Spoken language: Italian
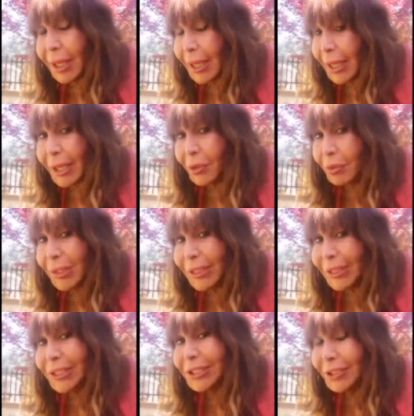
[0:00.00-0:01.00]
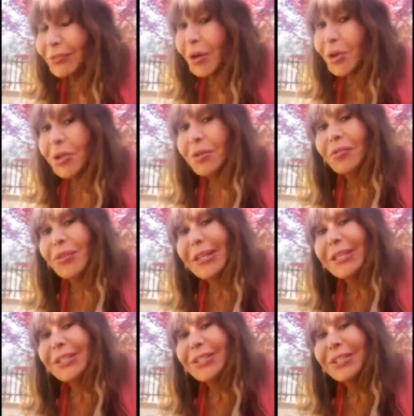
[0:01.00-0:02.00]
e quindi ci vogliono
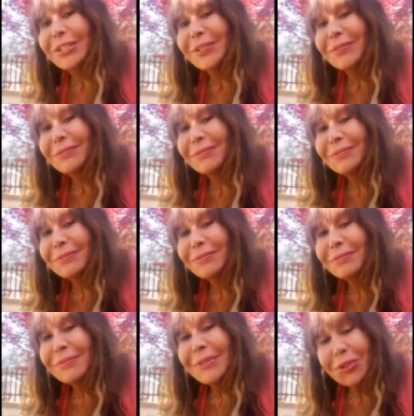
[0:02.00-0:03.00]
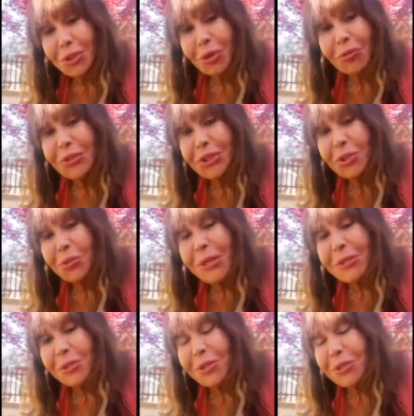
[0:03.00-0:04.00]
felici. Sono vicino a
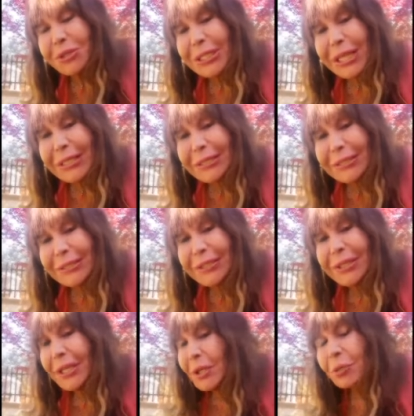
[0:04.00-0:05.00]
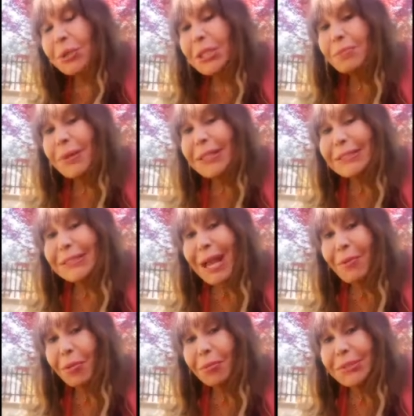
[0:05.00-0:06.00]
noi lo stesso, quindi
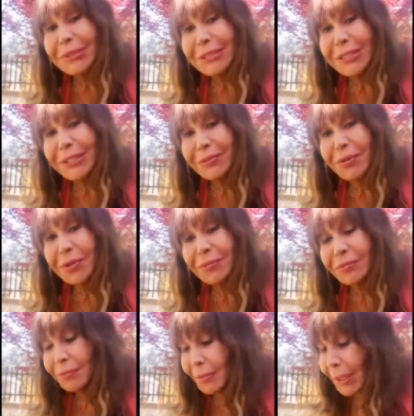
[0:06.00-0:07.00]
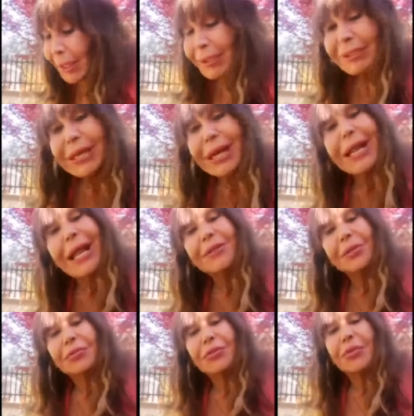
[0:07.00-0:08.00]
pensiamo positivo. Tra
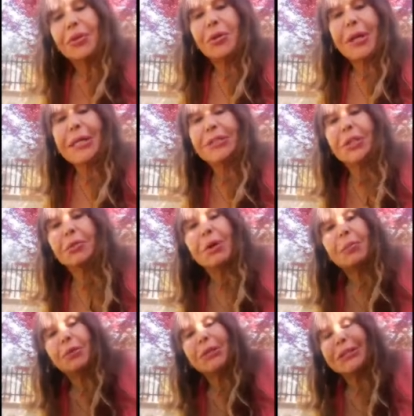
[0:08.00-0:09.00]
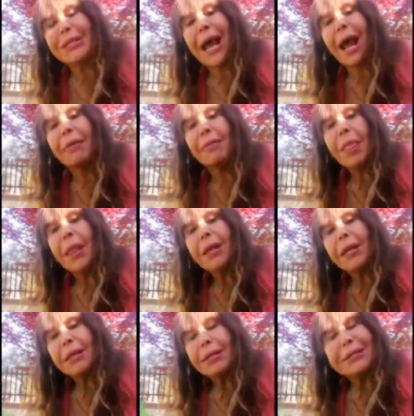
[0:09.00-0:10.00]
l'altro vi voglio leggere una poesia
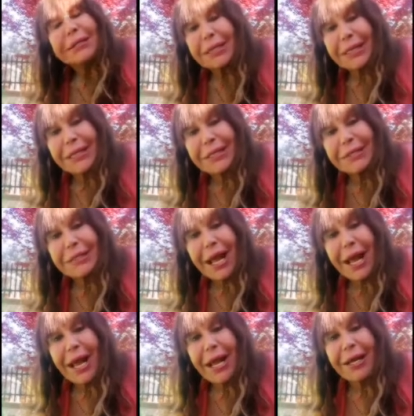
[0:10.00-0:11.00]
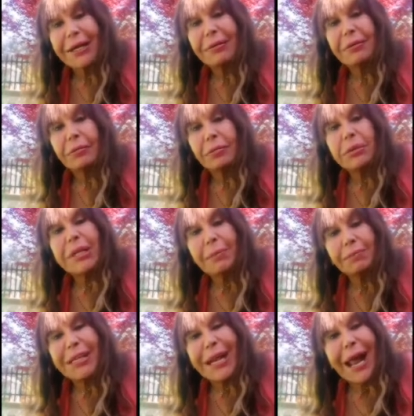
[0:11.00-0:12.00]
scritta da
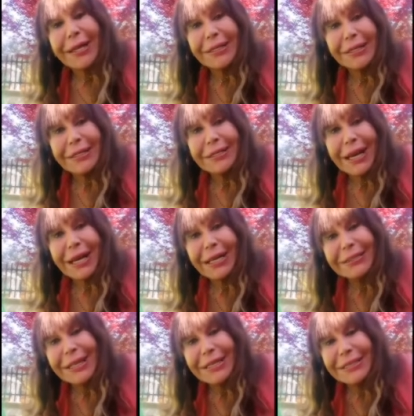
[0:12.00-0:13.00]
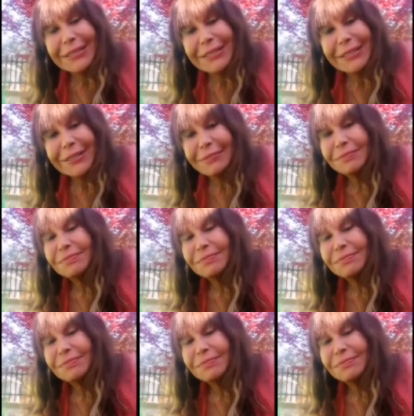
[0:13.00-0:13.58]
Pirani Rina Natalini,